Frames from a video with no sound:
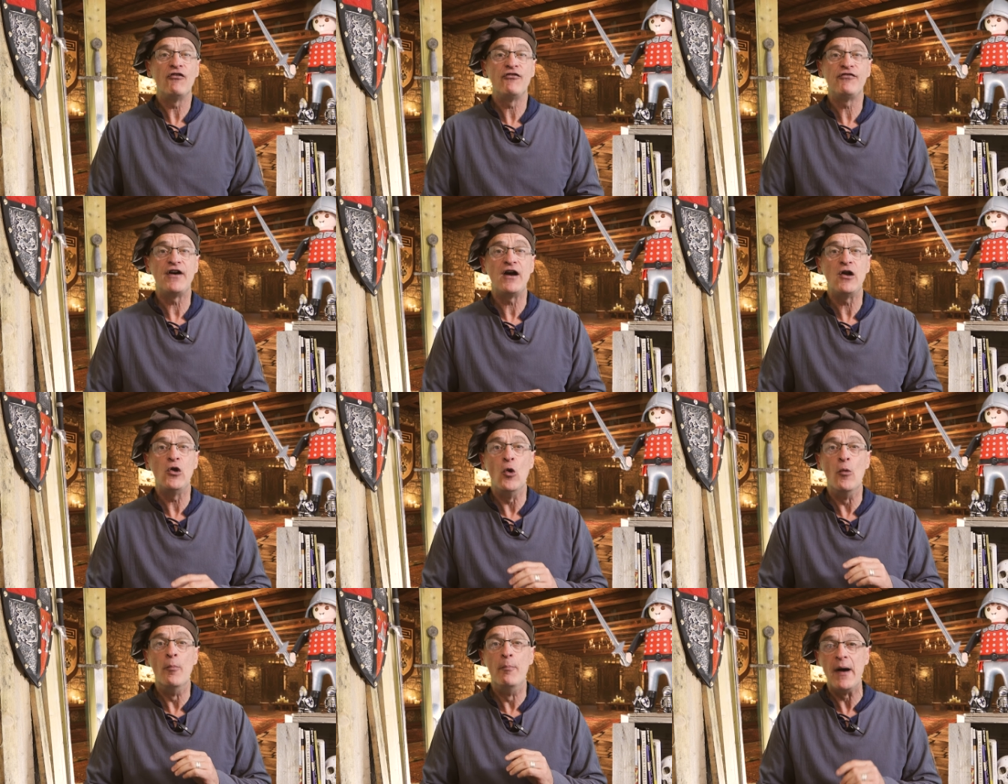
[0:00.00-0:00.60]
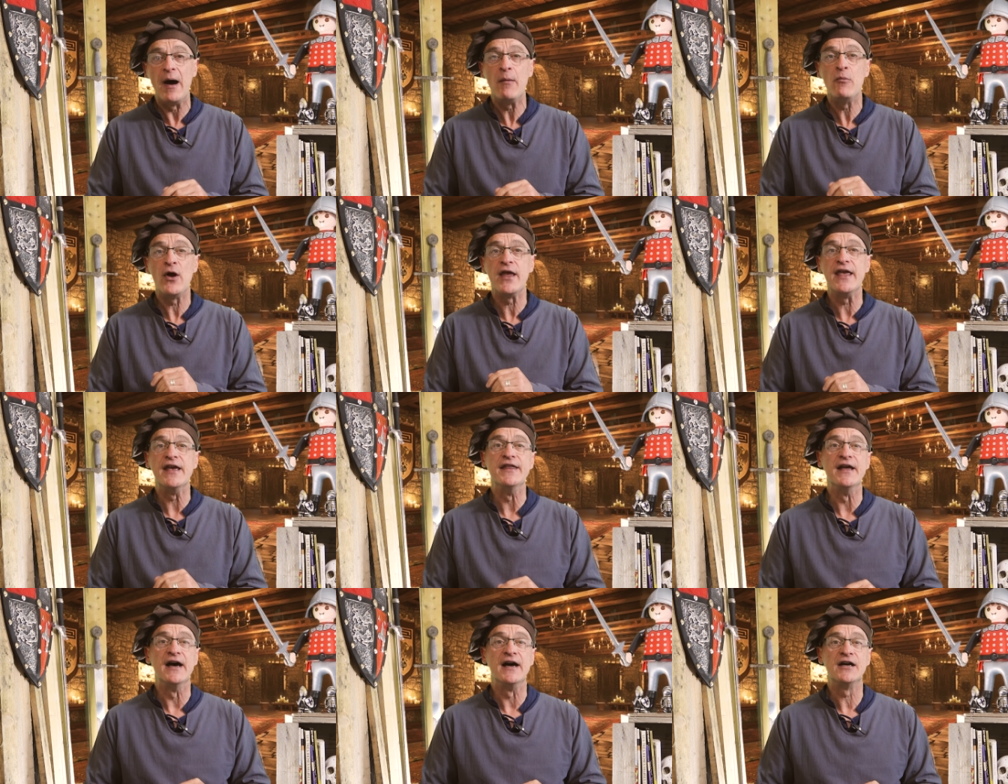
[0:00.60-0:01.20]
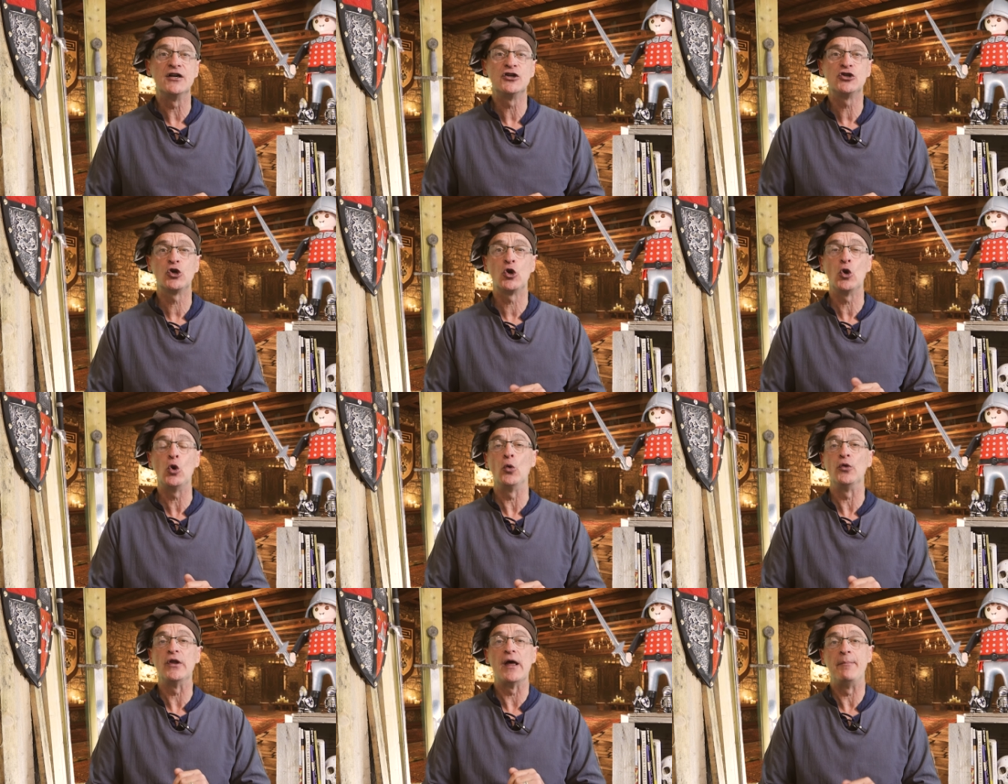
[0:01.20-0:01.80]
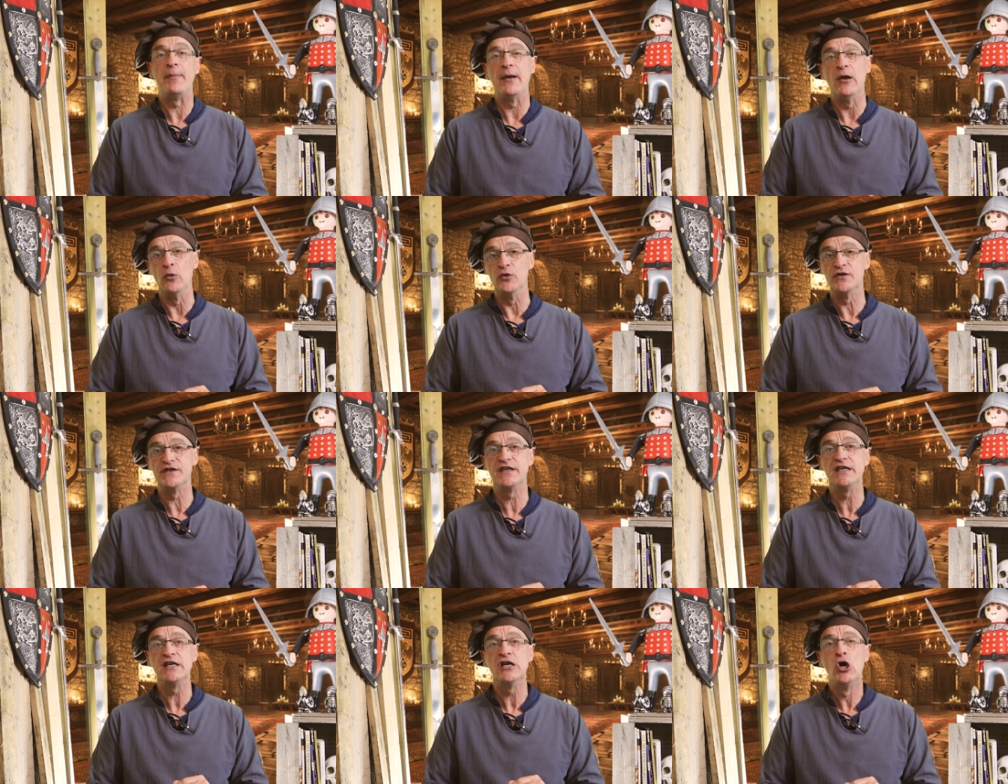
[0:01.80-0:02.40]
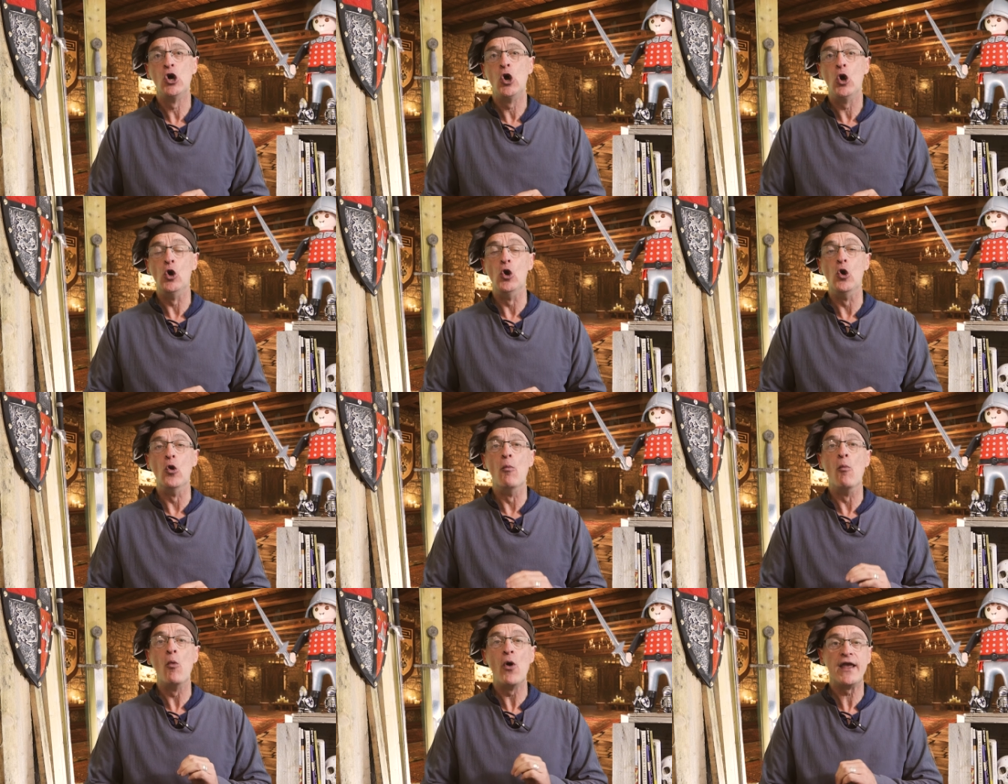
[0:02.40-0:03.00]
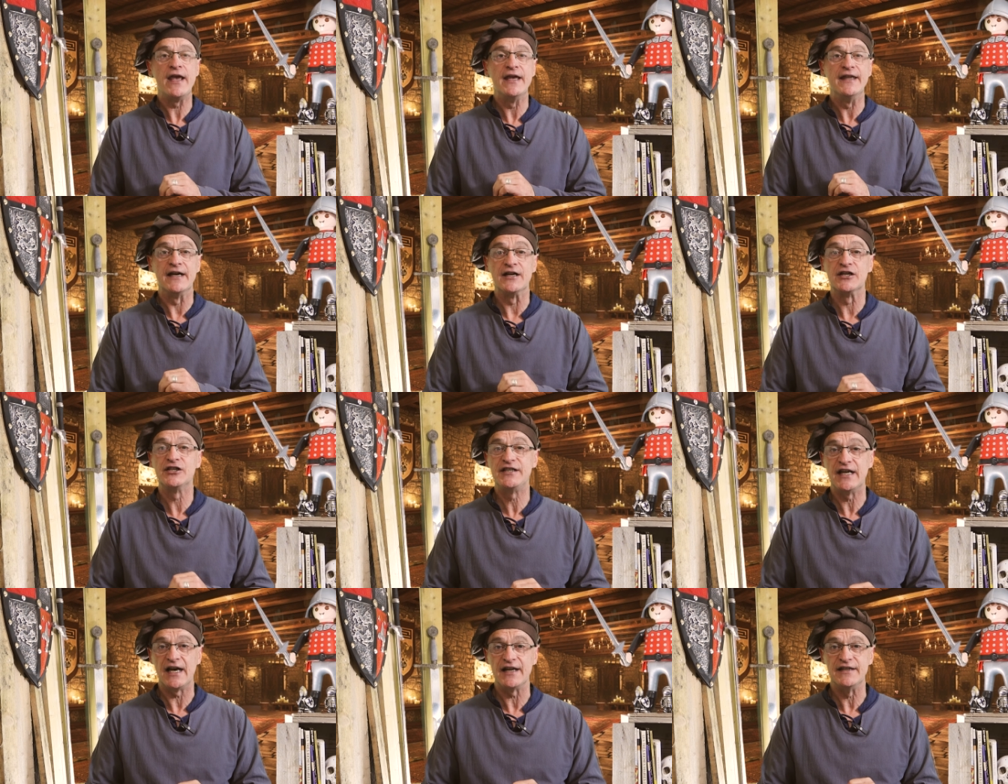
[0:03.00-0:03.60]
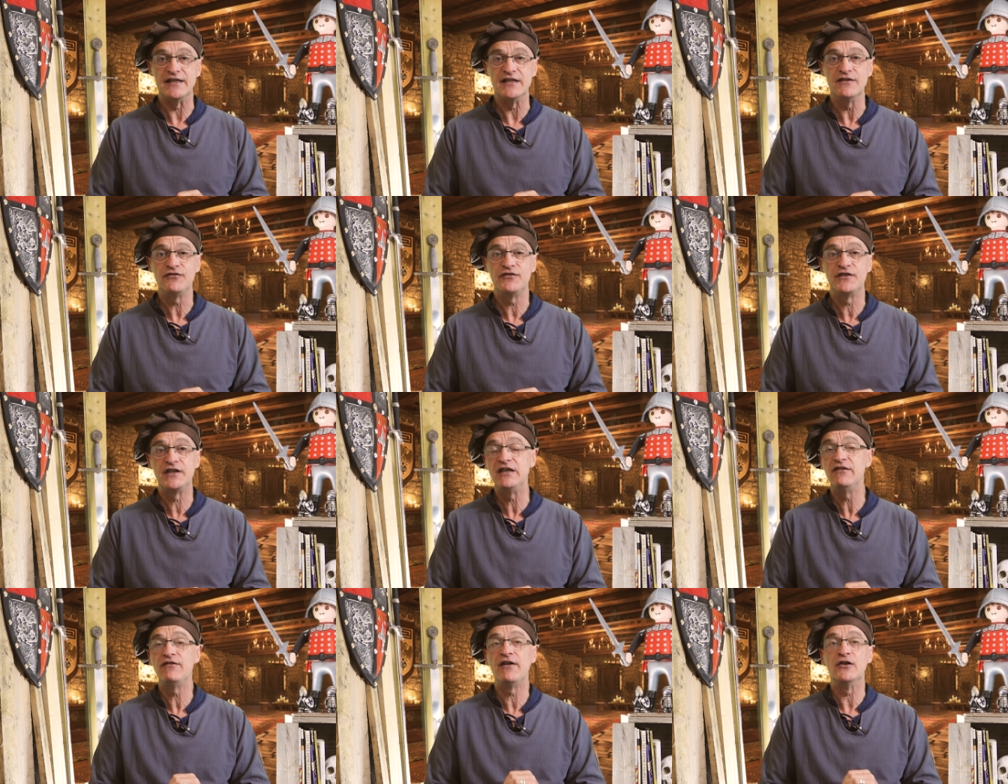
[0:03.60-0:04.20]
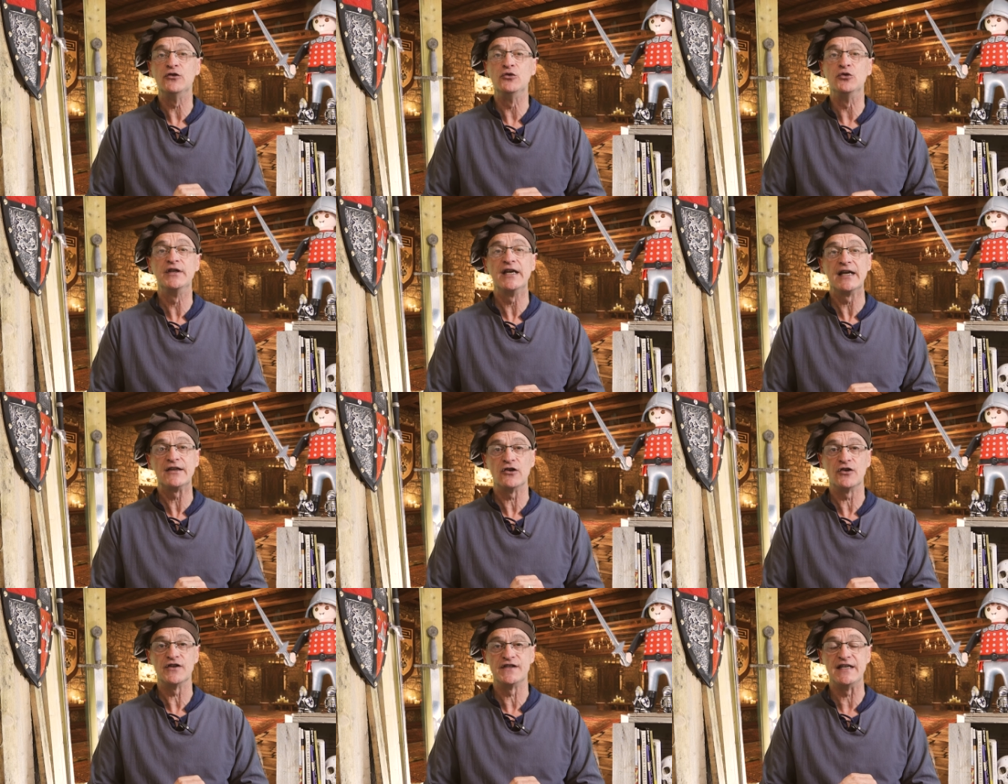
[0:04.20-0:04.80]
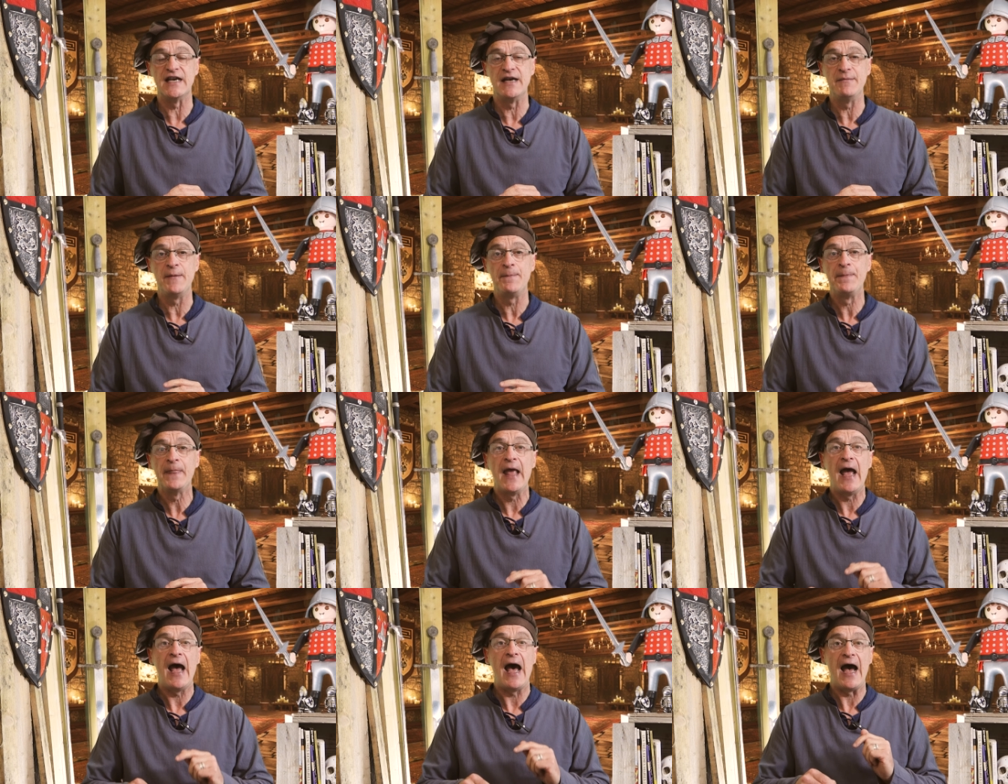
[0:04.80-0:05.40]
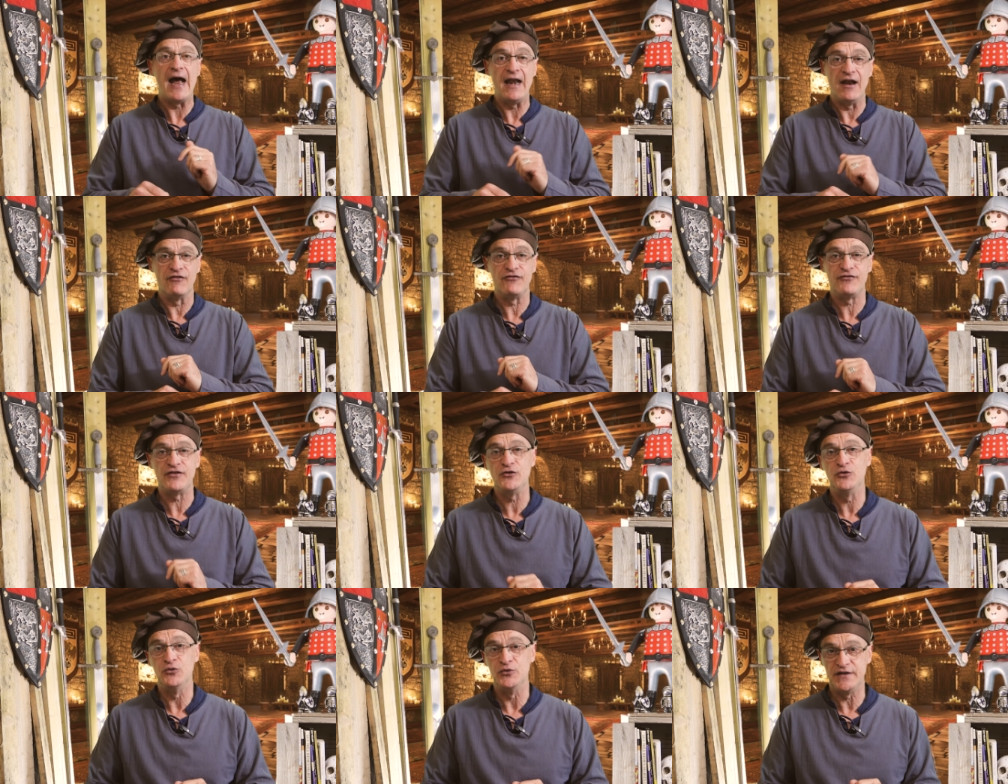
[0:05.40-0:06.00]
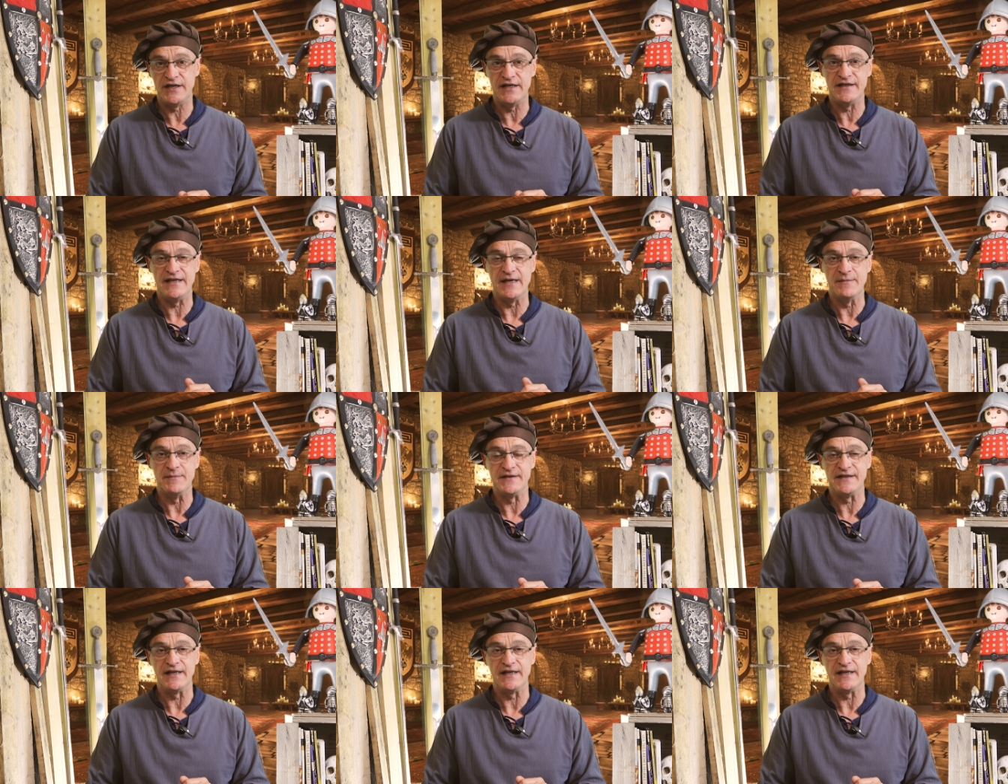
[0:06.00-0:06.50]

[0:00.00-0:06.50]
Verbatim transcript: enfin le Bas Moyen Âge, que l'on appelle aussi le Moyen Âge tardif, qui va du 14e à la fin du 16e